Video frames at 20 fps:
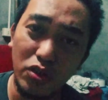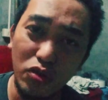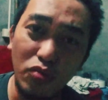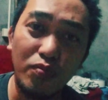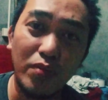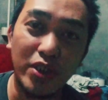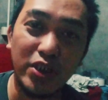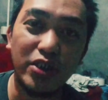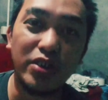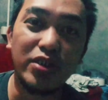
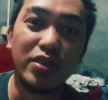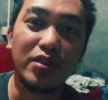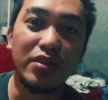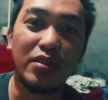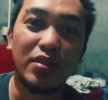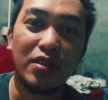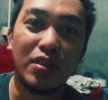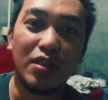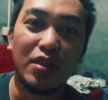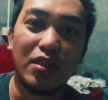yung machine.
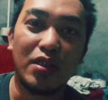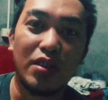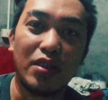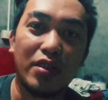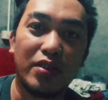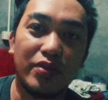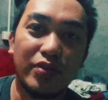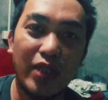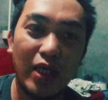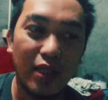
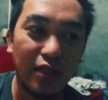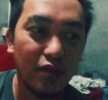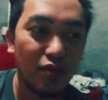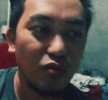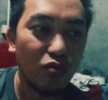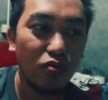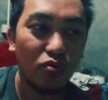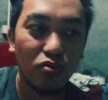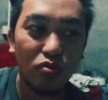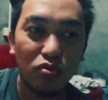
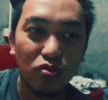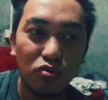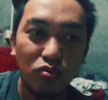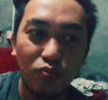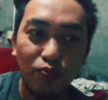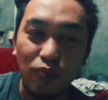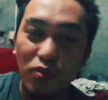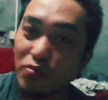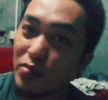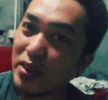Then, nung
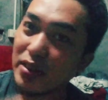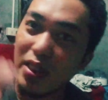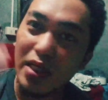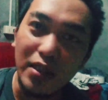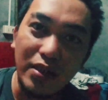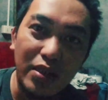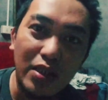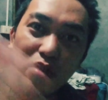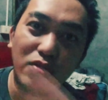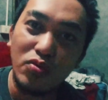
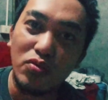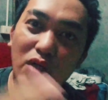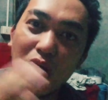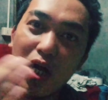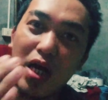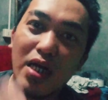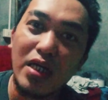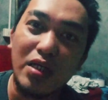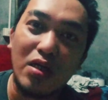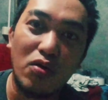pumatak na yung
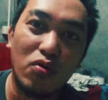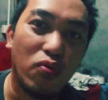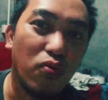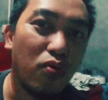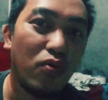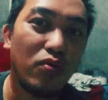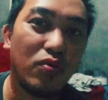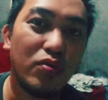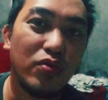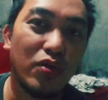araw,
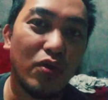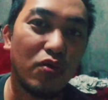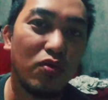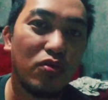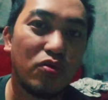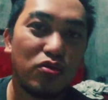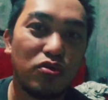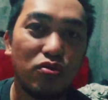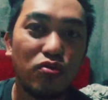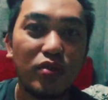
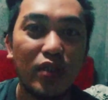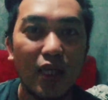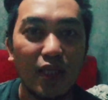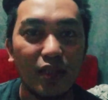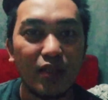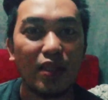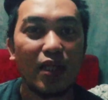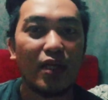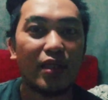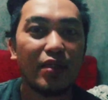no, yung
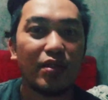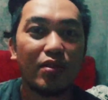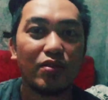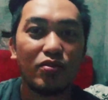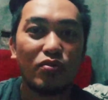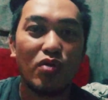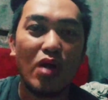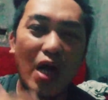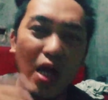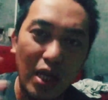deadline,
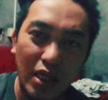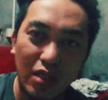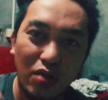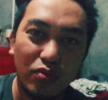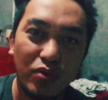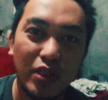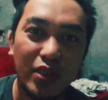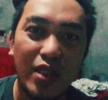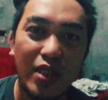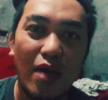yung
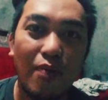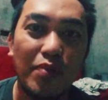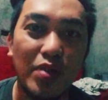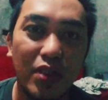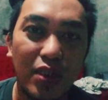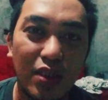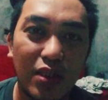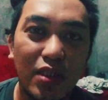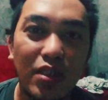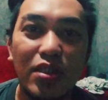araw na
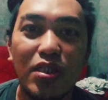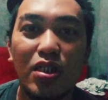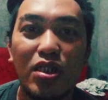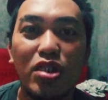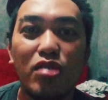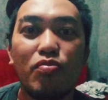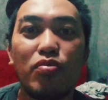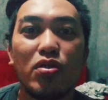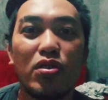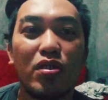dapat
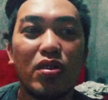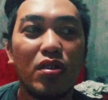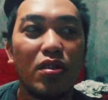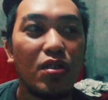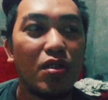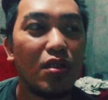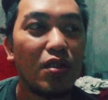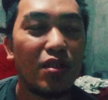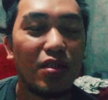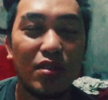i-deliver
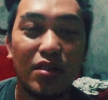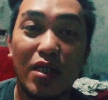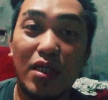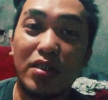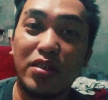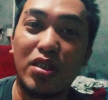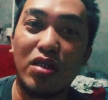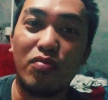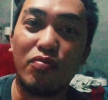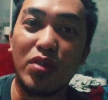
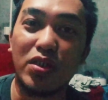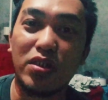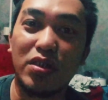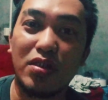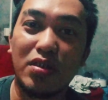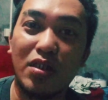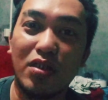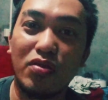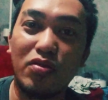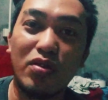sa kanya yung
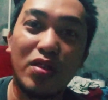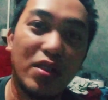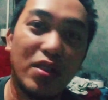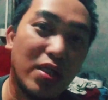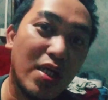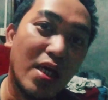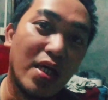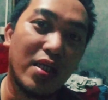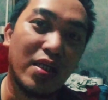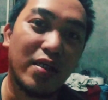machine, ano
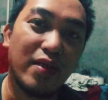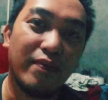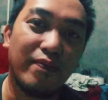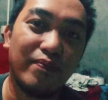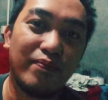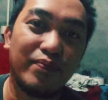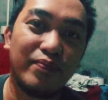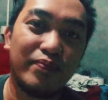nangyari?